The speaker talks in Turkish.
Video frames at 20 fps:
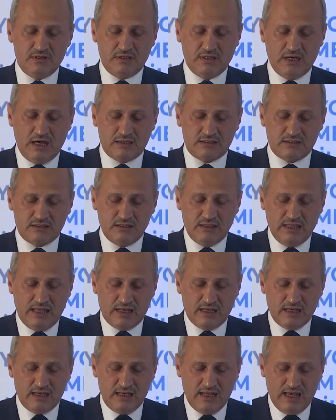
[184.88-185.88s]

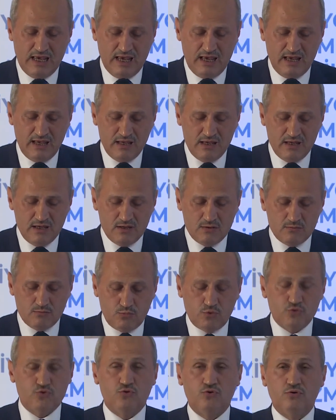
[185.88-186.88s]
katkılarıyla
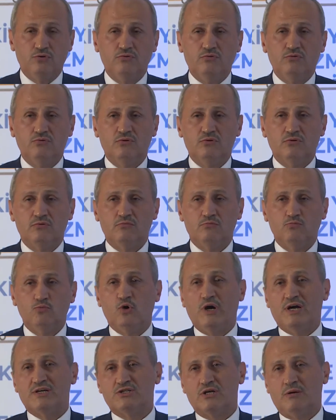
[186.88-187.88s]
bugün
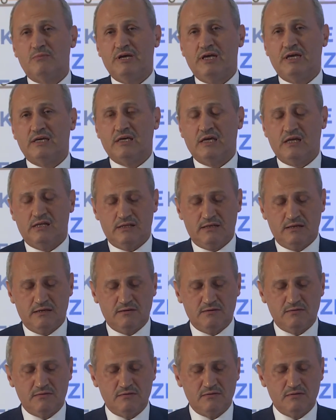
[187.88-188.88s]
bu aşamaya geldi.
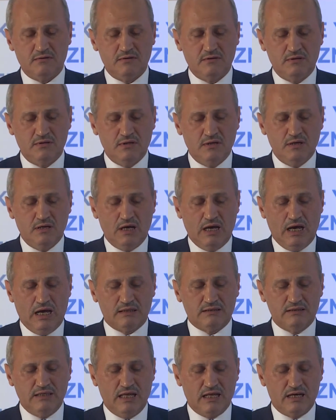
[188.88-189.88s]

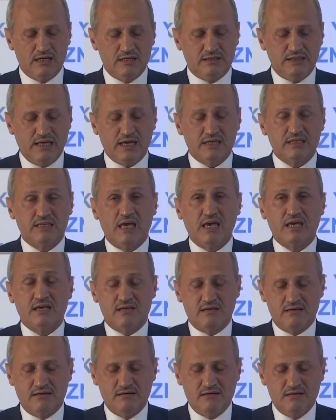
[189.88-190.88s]
Adlarını tek tek
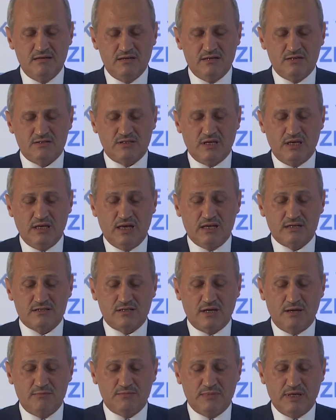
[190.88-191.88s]

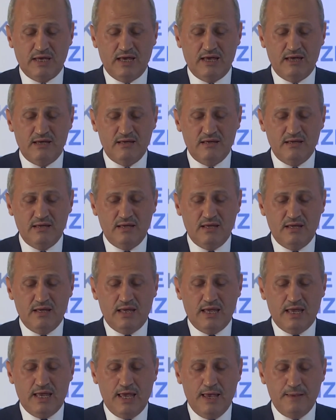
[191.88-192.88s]
sayarsam da
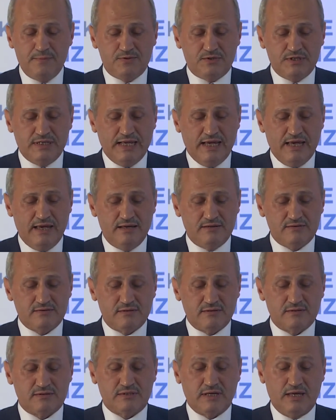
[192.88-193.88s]
hepsine
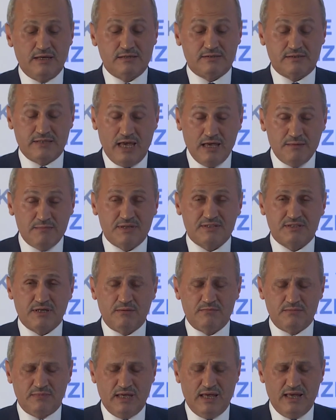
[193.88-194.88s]

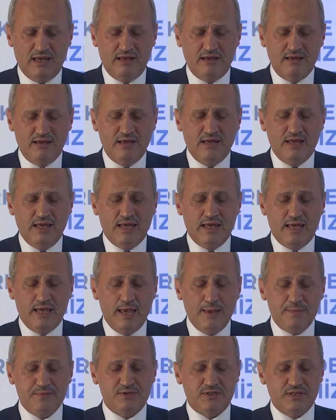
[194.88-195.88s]
saymasam da
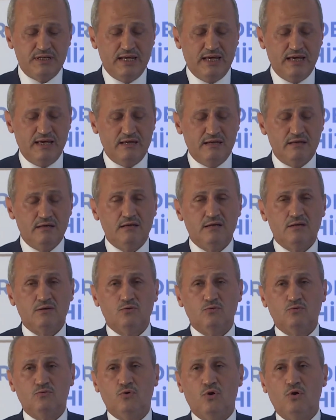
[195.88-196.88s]
hepsine
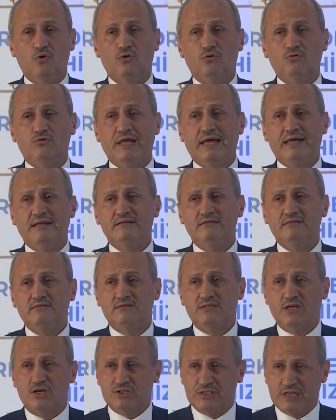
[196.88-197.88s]
gönülden
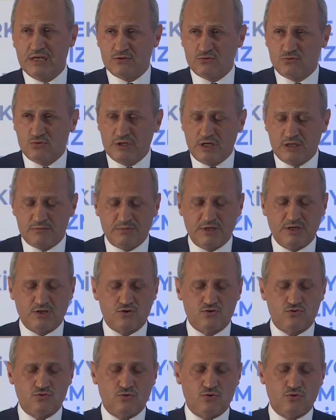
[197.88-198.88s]
teşekkür etmek
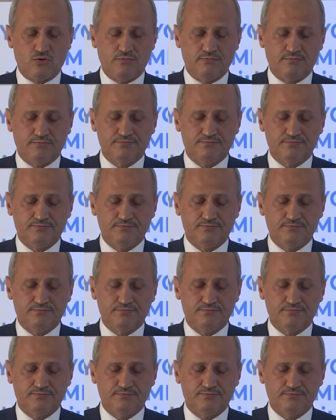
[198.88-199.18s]
istiyorum.